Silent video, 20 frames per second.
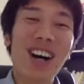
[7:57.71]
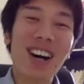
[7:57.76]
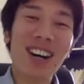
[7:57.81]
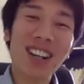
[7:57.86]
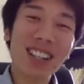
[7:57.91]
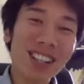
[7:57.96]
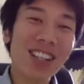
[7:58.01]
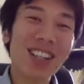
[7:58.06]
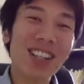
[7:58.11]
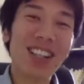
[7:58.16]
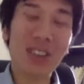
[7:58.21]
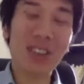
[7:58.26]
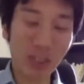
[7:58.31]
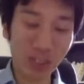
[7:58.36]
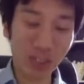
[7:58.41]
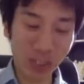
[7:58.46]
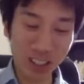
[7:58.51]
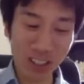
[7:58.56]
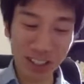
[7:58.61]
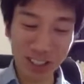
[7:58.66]
あれだけで
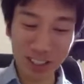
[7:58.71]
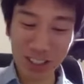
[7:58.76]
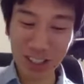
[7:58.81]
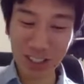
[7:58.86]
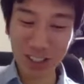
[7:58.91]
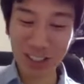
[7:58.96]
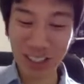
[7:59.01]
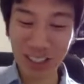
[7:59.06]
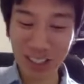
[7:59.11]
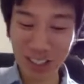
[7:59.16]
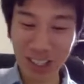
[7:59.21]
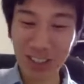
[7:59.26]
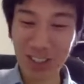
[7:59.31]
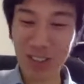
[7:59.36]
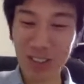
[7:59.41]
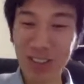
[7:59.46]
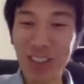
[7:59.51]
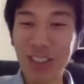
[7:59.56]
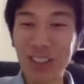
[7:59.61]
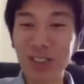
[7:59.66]
本当にセールスライター
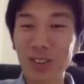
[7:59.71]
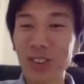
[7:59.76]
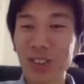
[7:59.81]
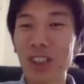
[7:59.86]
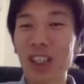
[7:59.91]
として少し